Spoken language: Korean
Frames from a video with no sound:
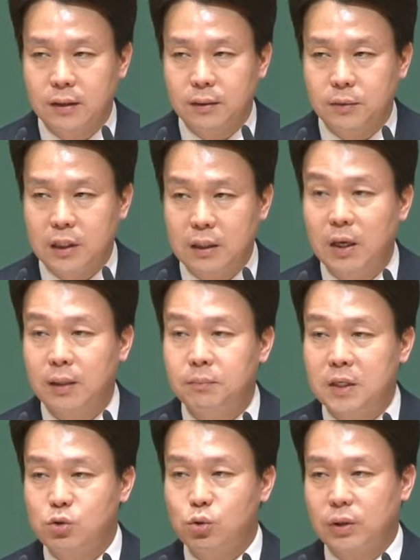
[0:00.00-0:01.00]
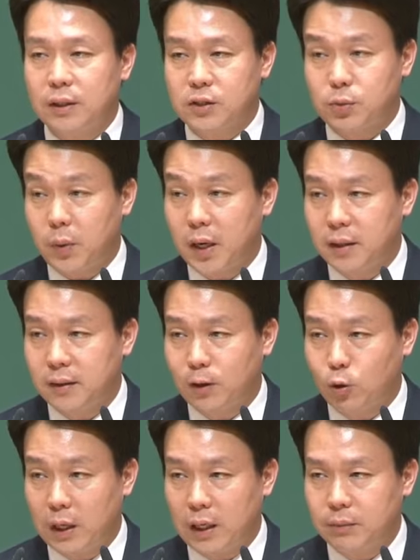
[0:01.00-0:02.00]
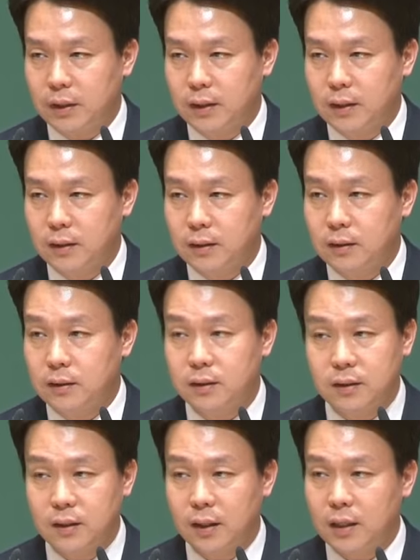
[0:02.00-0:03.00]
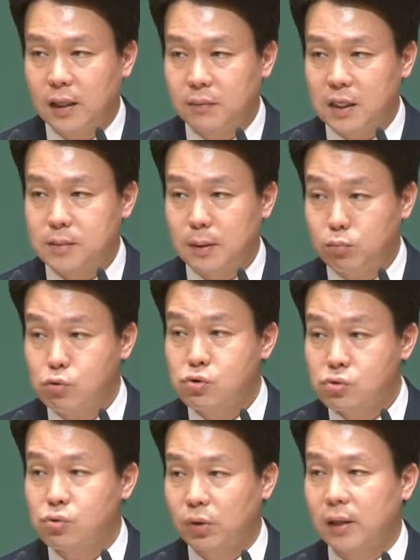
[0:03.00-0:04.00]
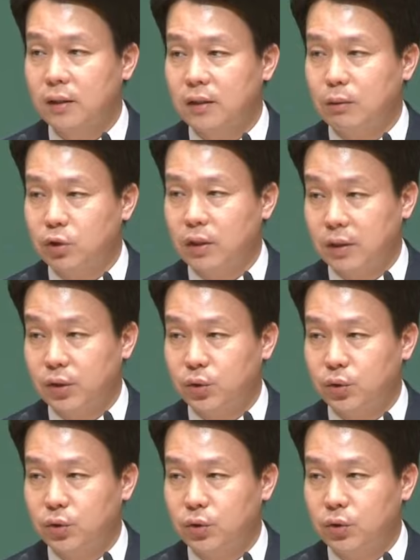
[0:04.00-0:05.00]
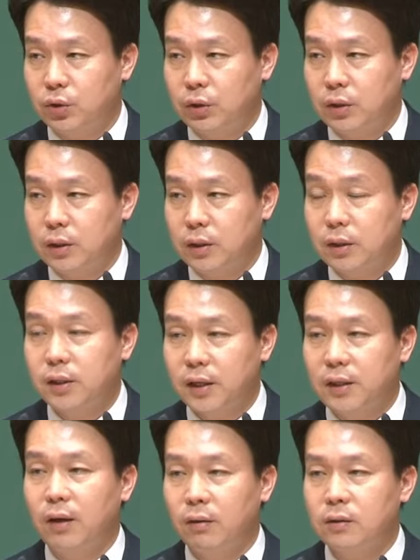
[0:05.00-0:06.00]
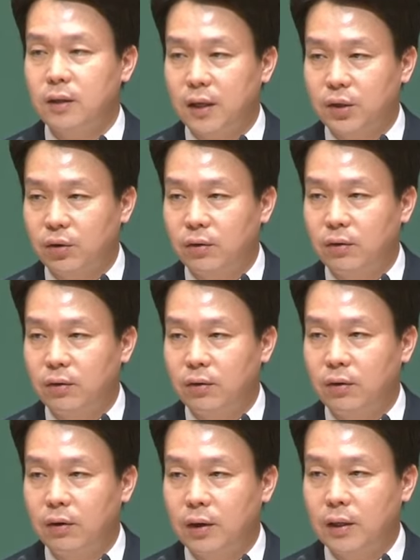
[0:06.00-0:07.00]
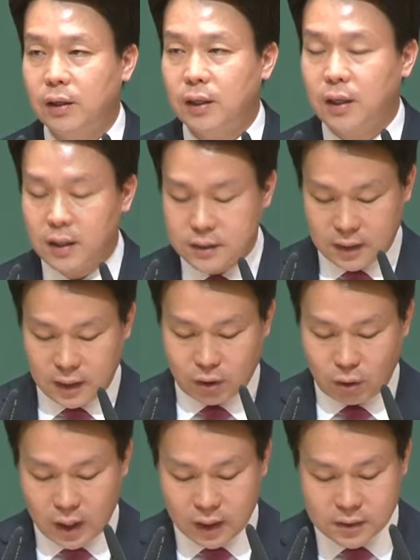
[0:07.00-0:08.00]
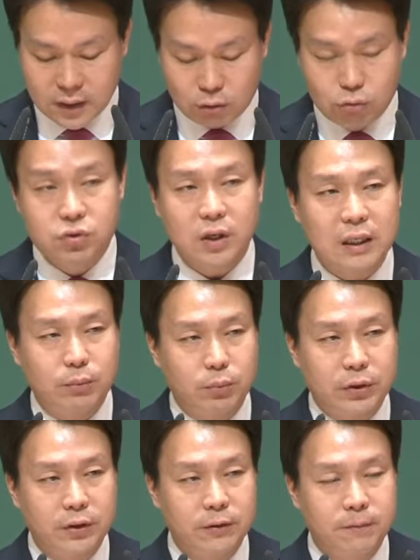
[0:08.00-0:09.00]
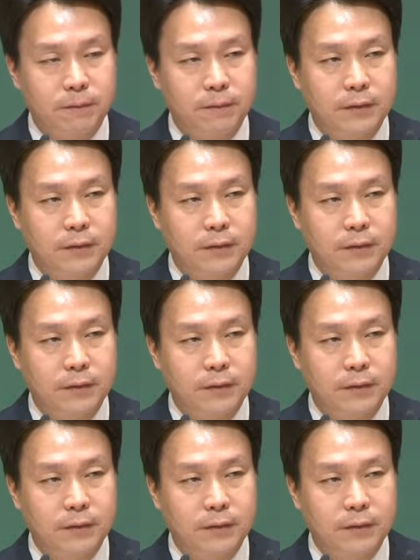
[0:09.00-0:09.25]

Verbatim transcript: 이방 민족에 의해서 파괴됐다고 말합니까? 그들이 하나님 말씀에 불순종했기 때문에 그래요. 그렇게 예언을 해요. 자, 1 1기상 9장에 보면